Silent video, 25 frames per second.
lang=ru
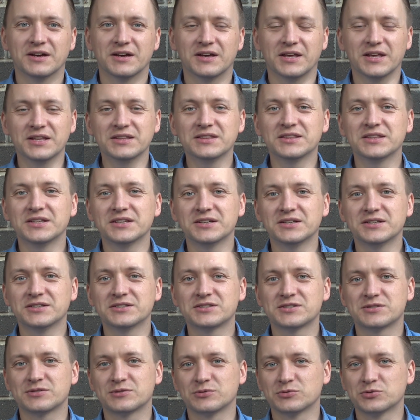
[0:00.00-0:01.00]
Это
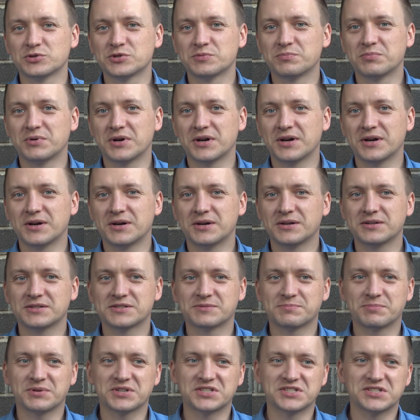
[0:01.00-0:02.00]
служба
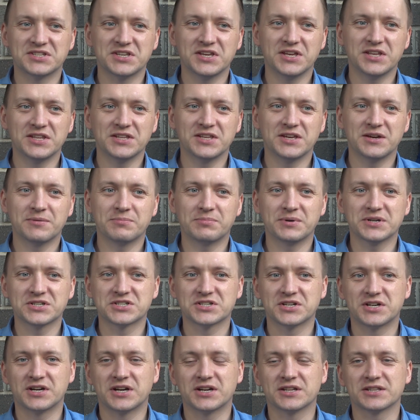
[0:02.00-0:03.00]
спасения,
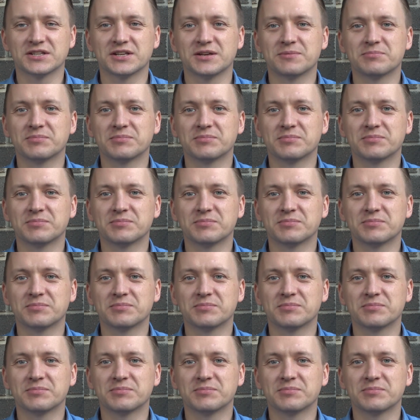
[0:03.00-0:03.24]
пожарные,